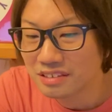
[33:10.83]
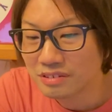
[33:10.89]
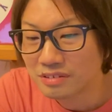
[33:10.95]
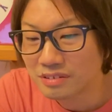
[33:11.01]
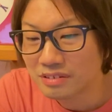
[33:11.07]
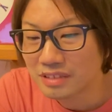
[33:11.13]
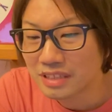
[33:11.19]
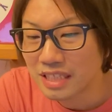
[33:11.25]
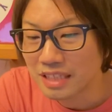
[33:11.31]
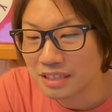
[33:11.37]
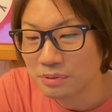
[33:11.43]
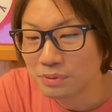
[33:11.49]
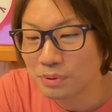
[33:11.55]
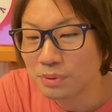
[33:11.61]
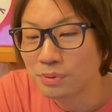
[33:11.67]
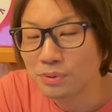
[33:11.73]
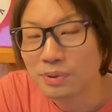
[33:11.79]
これねど
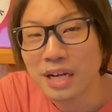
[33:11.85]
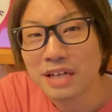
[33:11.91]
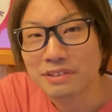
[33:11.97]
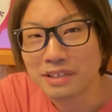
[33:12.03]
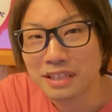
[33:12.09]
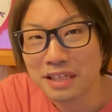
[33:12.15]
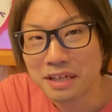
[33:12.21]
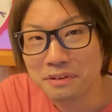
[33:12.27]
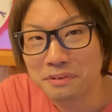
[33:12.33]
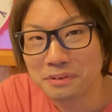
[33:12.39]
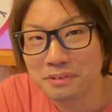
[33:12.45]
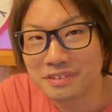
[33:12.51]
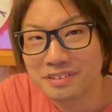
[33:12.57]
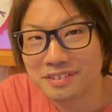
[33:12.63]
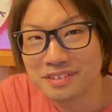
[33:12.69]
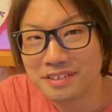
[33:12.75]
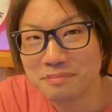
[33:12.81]
どう捉えるかだよ
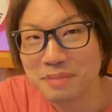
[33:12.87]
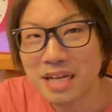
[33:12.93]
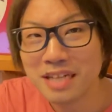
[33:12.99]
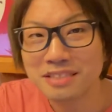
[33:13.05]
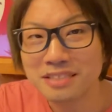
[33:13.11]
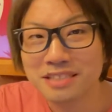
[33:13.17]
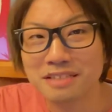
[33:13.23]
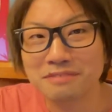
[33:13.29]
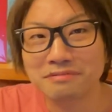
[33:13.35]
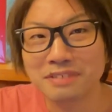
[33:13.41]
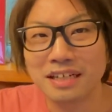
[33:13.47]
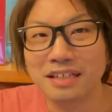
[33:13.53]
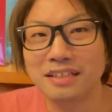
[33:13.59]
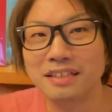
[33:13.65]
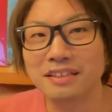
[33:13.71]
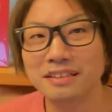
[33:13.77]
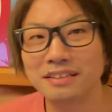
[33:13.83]
でまー、あ、ちゃん
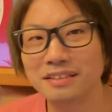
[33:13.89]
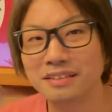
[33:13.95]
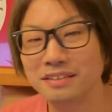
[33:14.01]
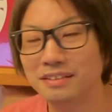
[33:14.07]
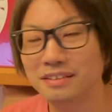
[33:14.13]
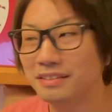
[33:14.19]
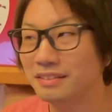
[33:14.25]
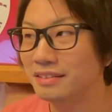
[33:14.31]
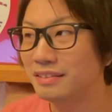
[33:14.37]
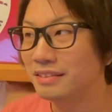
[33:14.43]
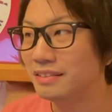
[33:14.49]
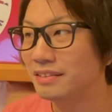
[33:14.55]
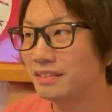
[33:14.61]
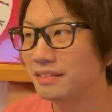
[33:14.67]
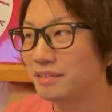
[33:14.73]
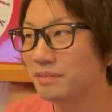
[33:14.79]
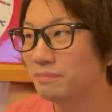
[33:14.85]
は
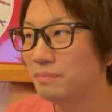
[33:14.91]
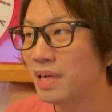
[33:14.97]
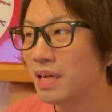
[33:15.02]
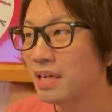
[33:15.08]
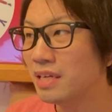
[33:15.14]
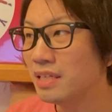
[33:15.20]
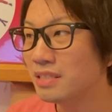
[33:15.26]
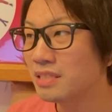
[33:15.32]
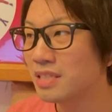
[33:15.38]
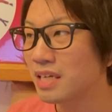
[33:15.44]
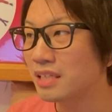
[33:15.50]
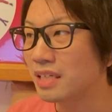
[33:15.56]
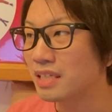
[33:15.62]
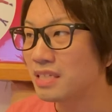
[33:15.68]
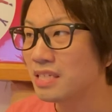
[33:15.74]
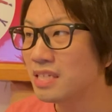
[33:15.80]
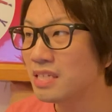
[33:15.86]
まー、あ、ちゃん
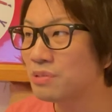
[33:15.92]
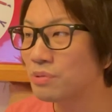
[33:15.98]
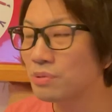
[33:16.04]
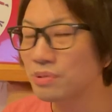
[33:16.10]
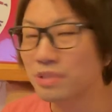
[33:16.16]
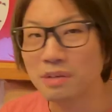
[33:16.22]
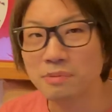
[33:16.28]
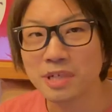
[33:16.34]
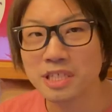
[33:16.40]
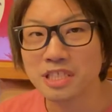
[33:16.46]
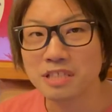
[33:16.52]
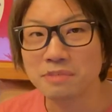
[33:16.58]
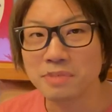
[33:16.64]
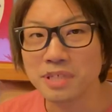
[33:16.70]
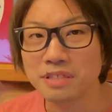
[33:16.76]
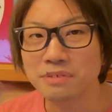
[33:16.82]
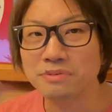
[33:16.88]
がいい時はまーちゃん
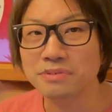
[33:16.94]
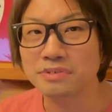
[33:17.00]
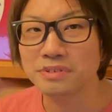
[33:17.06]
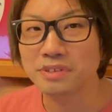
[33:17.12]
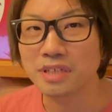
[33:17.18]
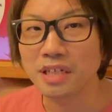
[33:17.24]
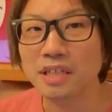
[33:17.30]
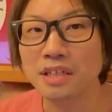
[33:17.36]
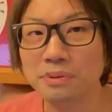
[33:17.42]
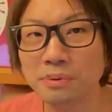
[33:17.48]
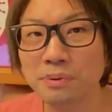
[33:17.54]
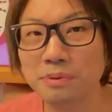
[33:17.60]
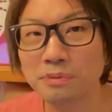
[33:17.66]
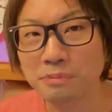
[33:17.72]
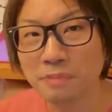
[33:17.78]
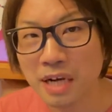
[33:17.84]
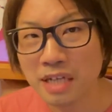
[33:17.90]
に目いくんだけ
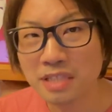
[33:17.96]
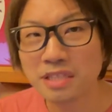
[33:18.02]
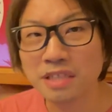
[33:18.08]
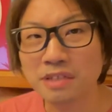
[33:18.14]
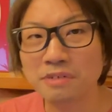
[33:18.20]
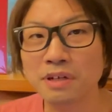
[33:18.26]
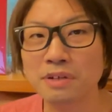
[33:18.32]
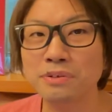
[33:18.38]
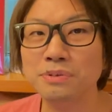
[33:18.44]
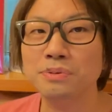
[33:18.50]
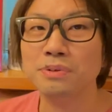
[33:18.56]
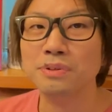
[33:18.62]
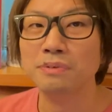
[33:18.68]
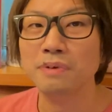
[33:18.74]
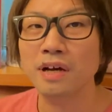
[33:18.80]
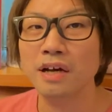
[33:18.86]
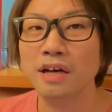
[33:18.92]
どまー、あ、ちゃんが悪い
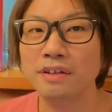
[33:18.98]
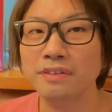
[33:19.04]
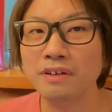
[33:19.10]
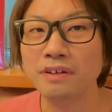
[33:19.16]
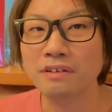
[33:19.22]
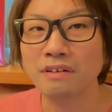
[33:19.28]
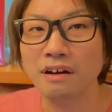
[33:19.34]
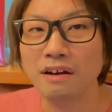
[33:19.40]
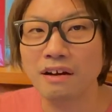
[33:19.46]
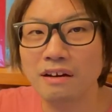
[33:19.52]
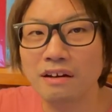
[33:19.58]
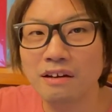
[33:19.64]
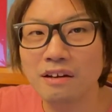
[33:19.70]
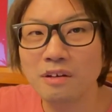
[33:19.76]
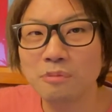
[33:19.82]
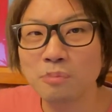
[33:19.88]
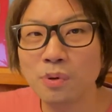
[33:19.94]
時はなんか
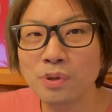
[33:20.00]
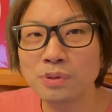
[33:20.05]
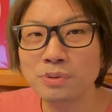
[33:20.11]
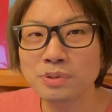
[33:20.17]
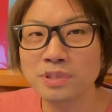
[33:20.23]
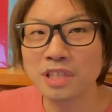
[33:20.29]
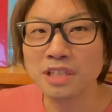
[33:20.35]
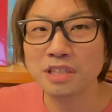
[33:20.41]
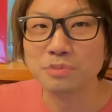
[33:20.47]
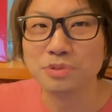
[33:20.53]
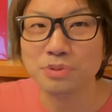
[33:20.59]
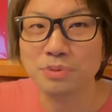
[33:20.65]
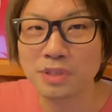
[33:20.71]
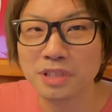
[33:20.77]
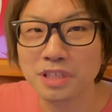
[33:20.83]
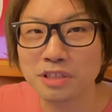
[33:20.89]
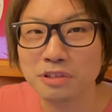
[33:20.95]
ポイント下げてもしょ
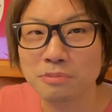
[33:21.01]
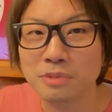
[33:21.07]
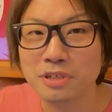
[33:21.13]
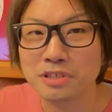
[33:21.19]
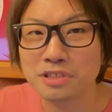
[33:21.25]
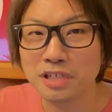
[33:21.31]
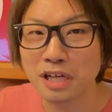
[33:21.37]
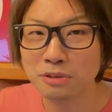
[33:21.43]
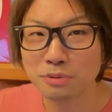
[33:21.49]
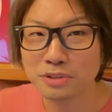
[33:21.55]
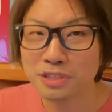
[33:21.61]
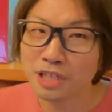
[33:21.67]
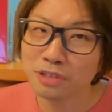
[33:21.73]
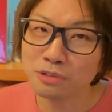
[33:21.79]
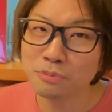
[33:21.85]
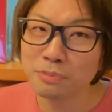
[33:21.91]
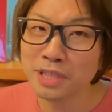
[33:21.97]
うがねえって思うしあと
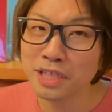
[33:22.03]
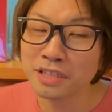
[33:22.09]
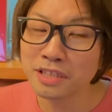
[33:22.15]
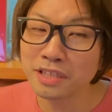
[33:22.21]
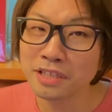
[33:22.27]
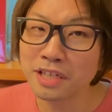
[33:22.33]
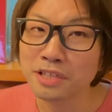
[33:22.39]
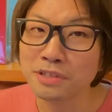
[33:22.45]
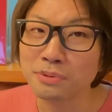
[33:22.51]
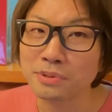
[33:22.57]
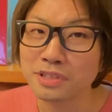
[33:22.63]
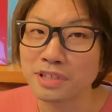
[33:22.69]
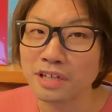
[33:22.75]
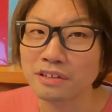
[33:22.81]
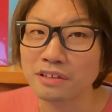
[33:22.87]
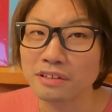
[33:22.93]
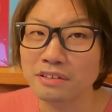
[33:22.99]
ちゃんと目立たないように
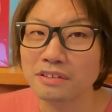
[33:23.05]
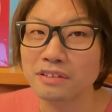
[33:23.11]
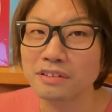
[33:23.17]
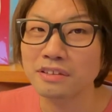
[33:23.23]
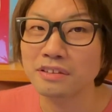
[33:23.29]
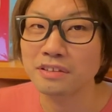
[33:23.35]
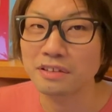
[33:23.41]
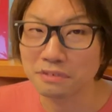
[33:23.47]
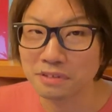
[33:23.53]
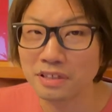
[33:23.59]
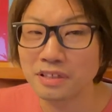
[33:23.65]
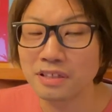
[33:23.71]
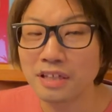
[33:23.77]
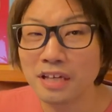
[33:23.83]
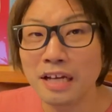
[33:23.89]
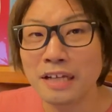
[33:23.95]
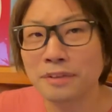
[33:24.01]
なんかやってんだよね
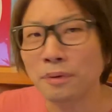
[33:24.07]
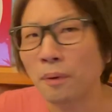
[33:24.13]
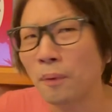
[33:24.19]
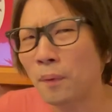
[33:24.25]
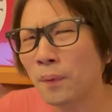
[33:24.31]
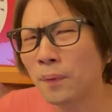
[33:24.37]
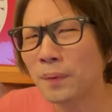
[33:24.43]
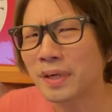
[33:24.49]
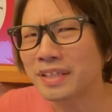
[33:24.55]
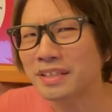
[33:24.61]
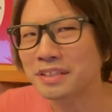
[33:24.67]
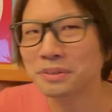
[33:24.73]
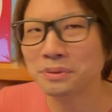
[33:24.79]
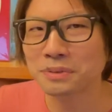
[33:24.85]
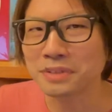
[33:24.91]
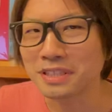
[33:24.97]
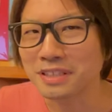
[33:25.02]
ところが1
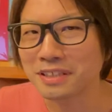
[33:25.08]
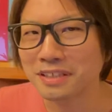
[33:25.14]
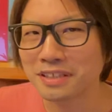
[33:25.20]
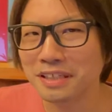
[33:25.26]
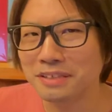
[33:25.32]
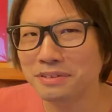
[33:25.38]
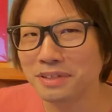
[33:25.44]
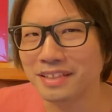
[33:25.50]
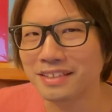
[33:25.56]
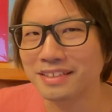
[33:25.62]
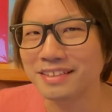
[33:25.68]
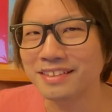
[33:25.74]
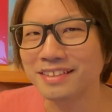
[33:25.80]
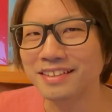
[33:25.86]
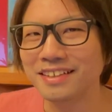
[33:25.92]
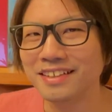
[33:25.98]
曲に1回ぐらい